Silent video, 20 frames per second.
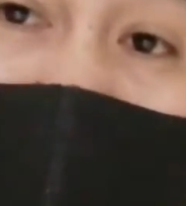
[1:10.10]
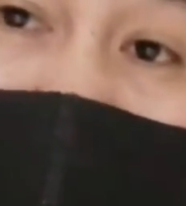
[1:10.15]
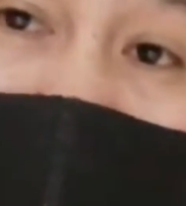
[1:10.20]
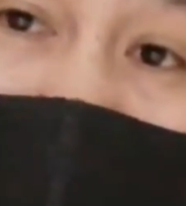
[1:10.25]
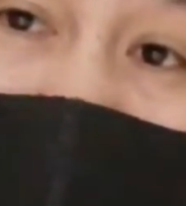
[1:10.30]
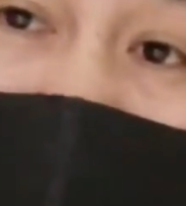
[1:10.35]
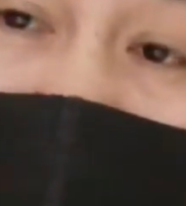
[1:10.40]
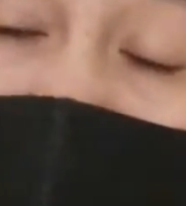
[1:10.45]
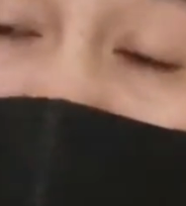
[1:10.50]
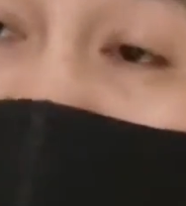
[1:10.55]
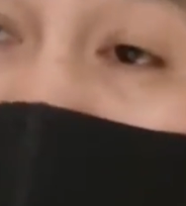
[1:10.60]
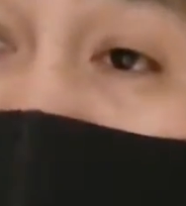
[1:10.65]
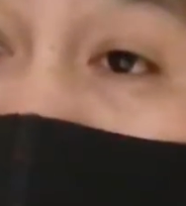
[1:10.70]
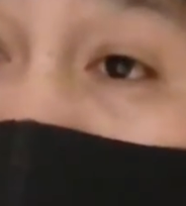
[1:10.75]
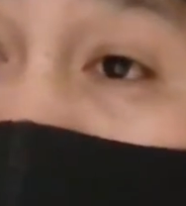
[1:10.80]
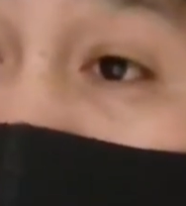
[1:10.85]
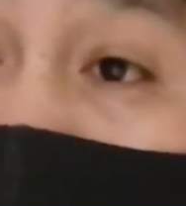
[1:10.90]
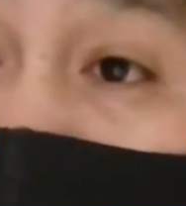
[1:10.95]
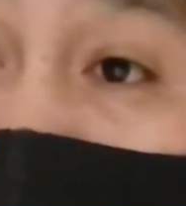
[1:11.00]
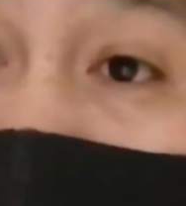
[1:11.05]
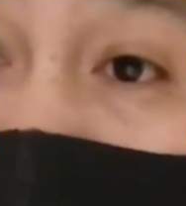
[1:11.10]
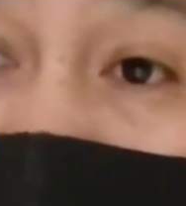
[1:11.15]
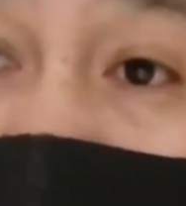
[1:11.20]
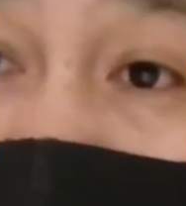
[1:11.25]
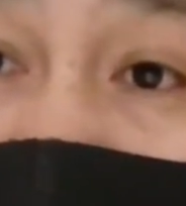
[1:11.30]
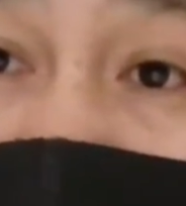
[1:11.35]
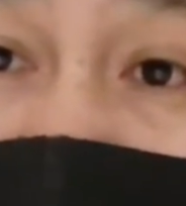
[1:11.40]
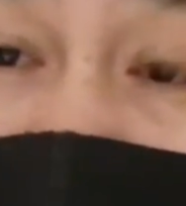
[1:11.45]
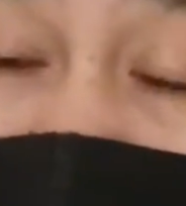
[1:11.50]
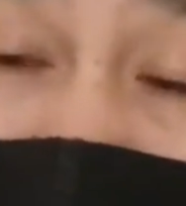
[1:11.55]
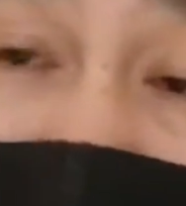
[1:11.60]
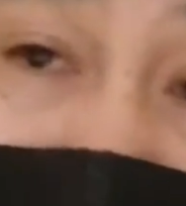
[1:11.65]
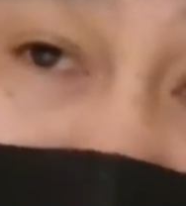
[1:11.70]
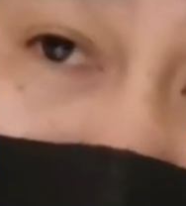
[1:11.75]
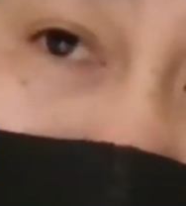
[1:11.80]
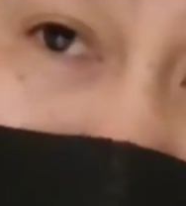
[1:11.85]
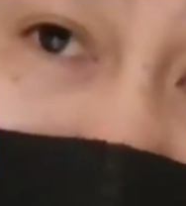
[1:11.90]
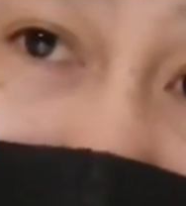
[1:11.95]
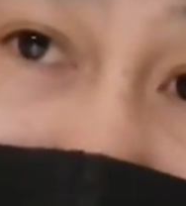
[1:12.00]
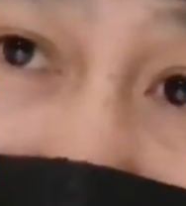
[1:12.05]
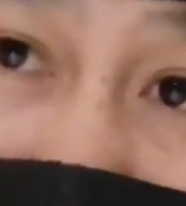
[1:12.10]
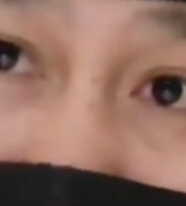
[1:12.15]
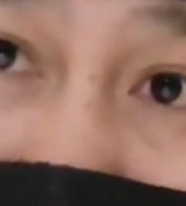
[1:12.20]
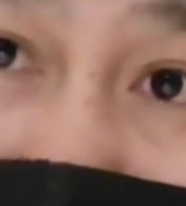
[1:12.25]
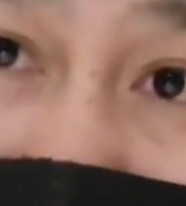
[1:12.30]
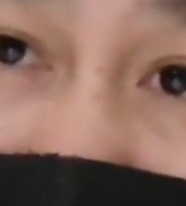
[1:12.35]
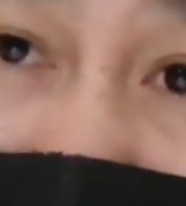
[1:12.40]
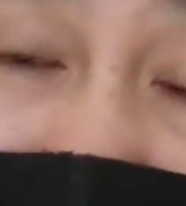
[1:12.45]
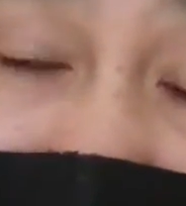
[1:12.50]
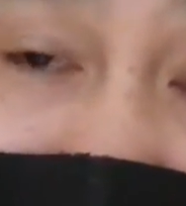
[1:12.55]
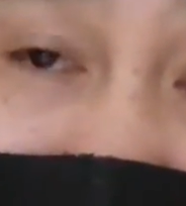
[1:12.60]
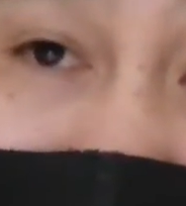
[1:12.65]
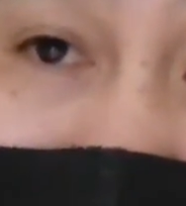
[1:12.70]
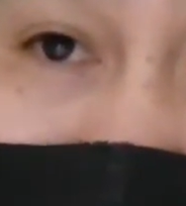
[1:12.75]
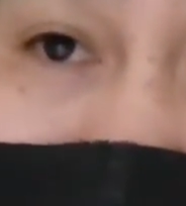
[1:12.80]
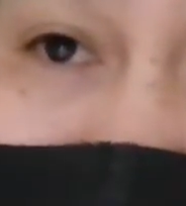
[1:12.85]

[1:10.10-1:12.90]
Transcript: mga taong to todo panira